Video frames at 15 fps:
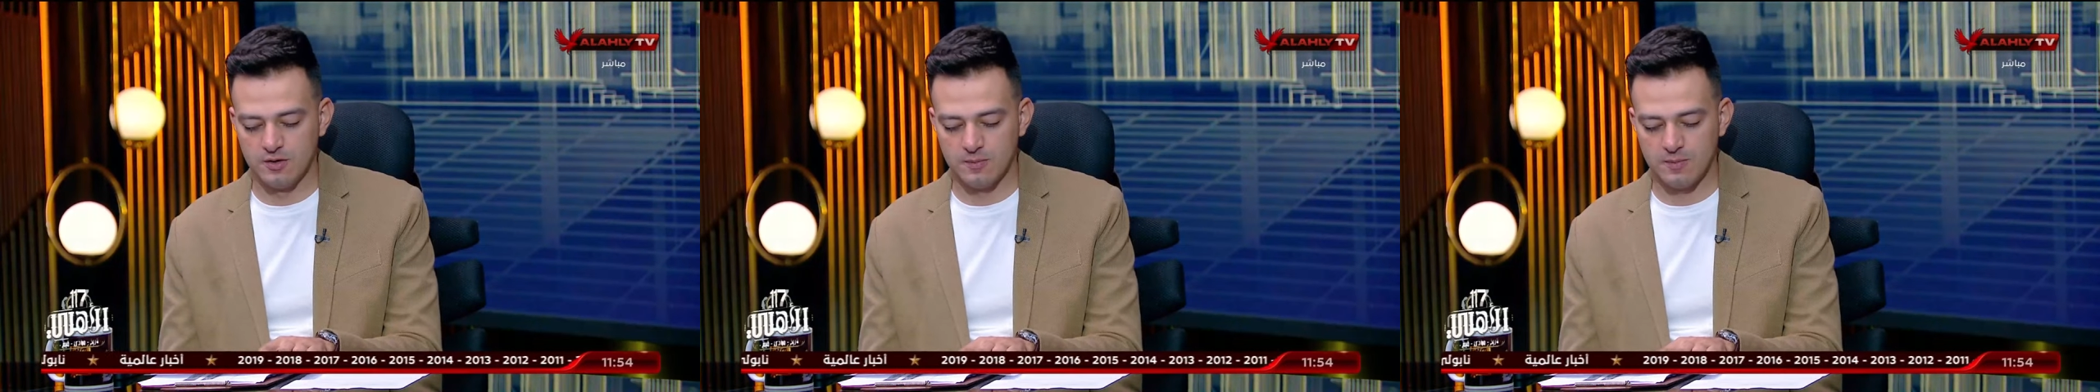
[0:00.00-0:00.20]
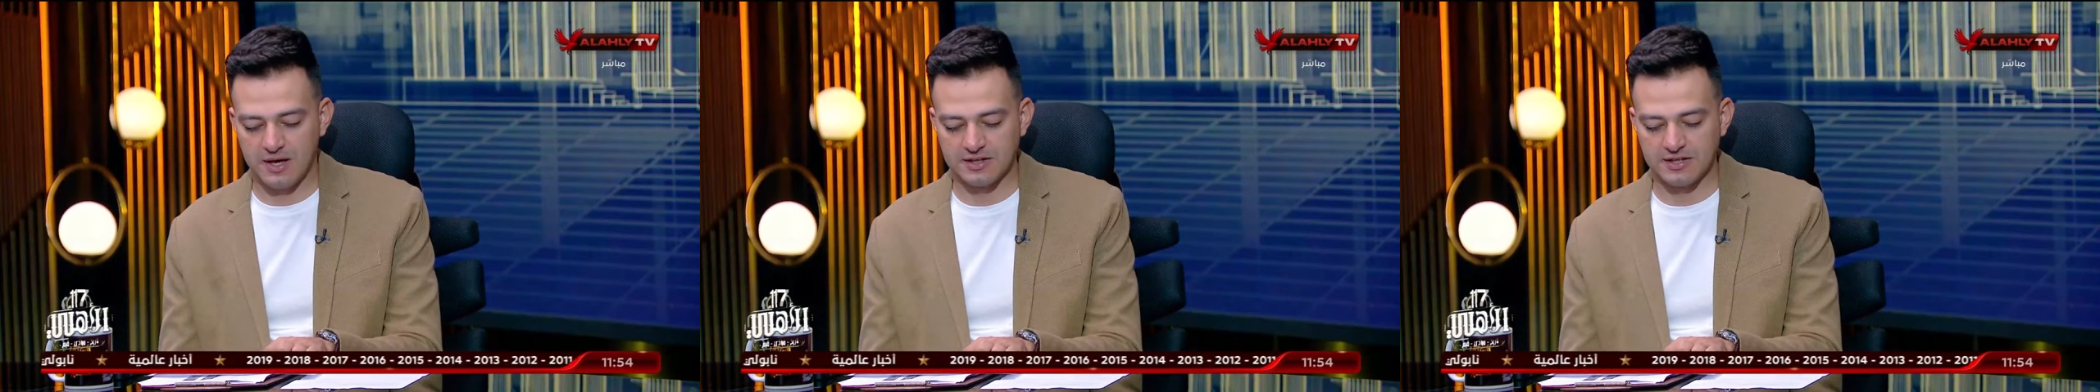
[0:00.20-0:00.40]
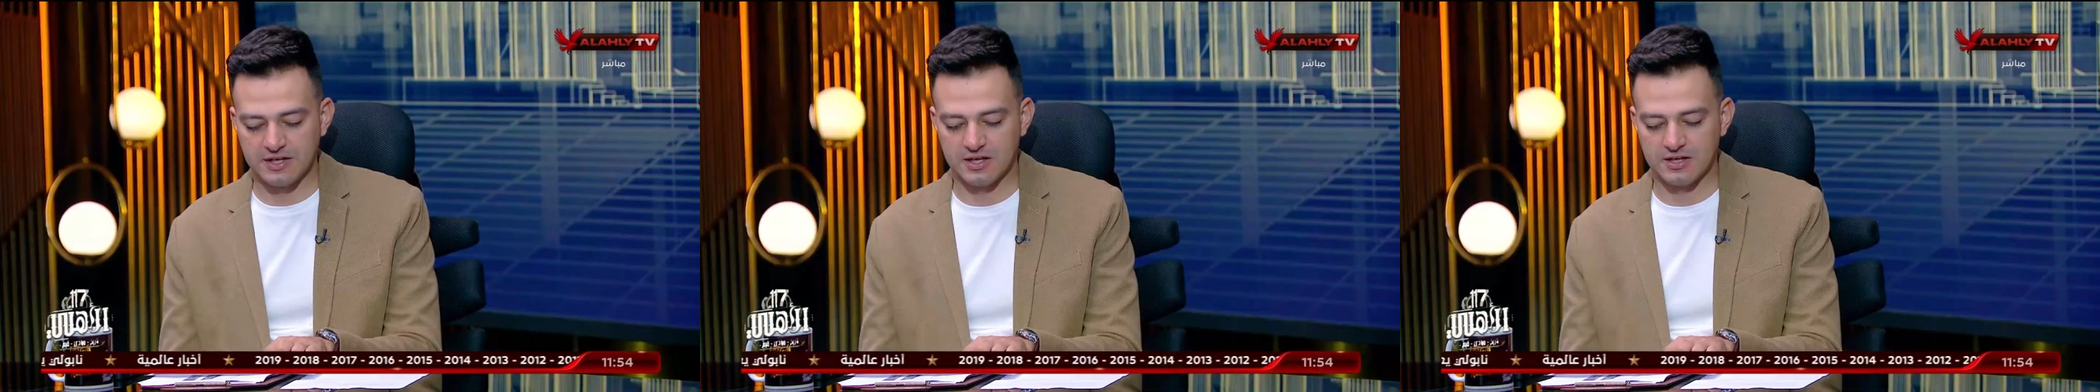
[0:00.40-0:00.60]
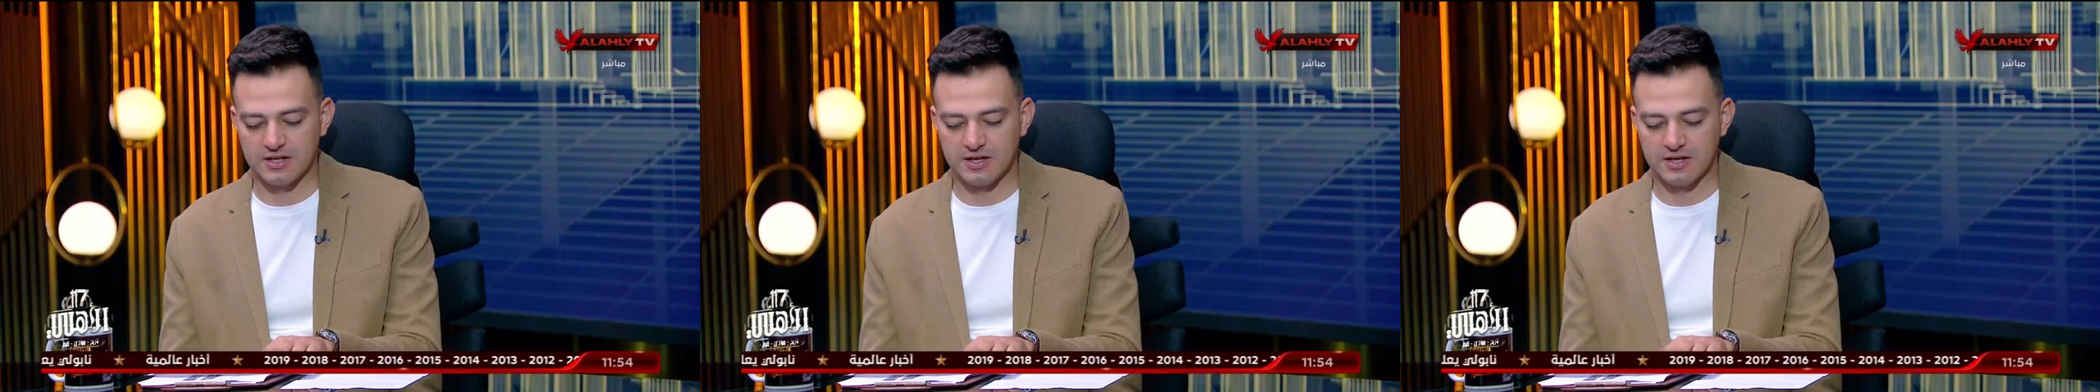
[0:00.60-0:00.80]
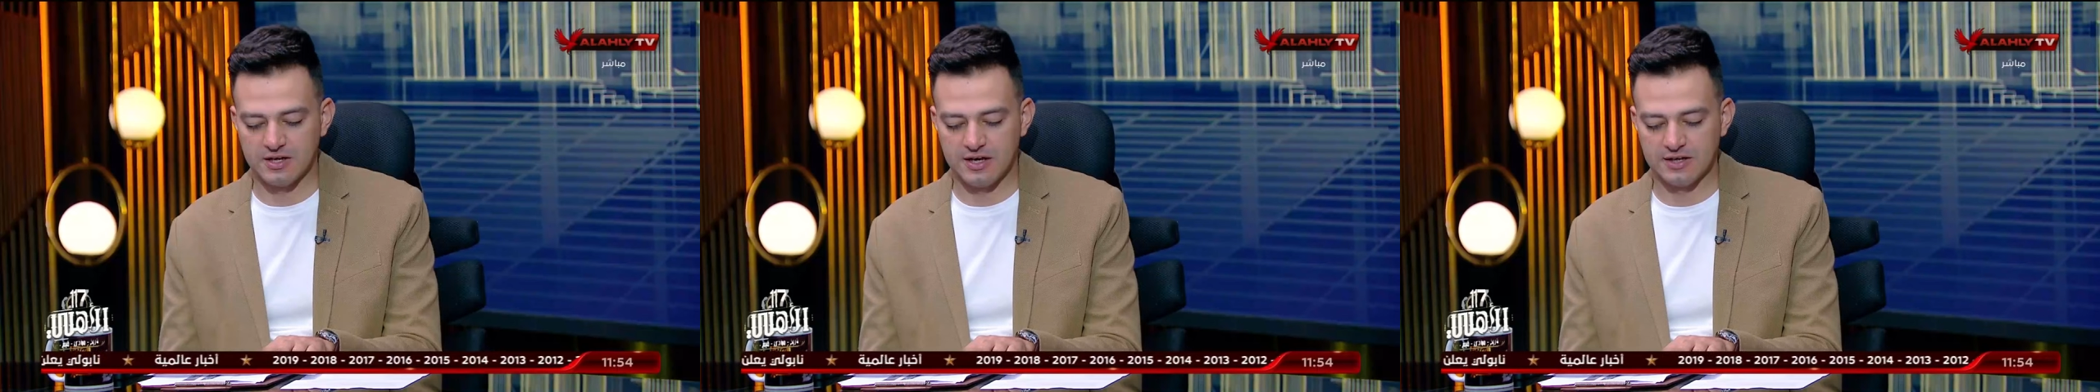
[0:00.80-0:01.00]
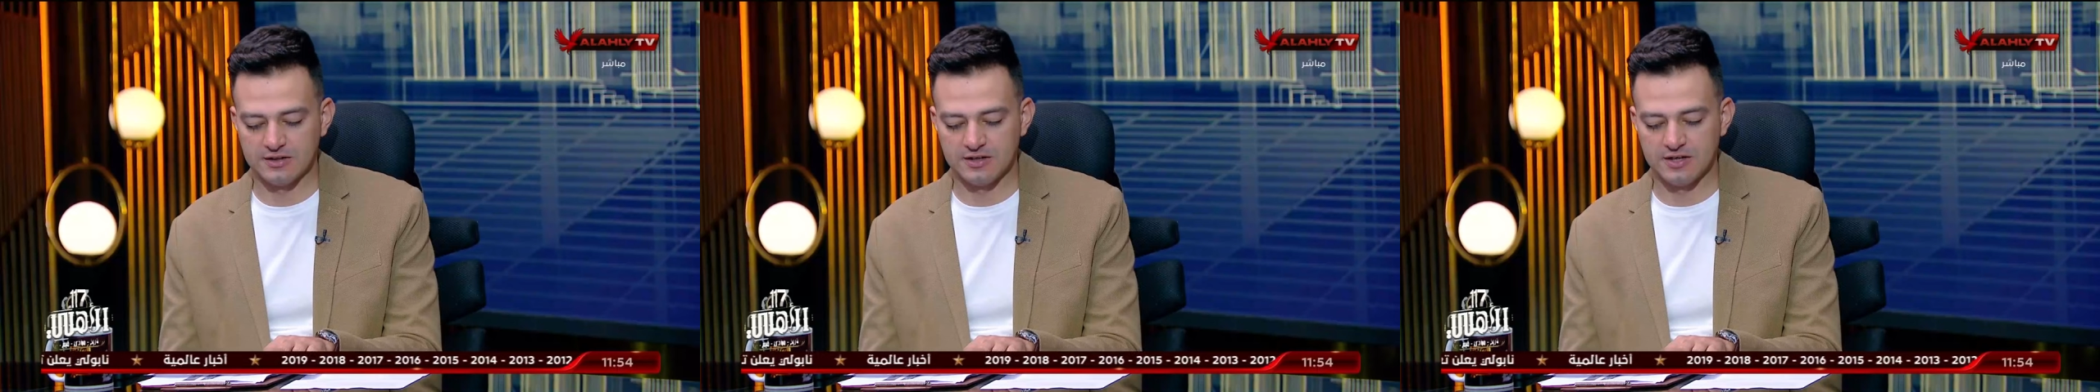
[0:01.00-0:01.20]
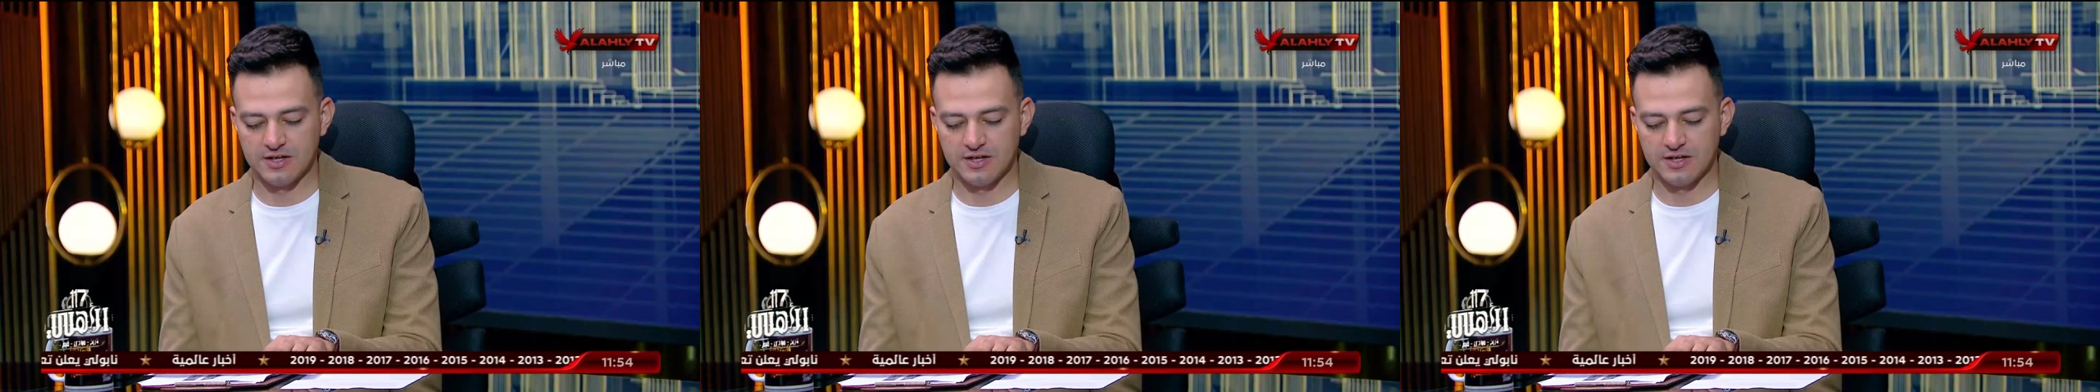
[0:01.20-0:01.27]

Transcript: بعد كده عندنا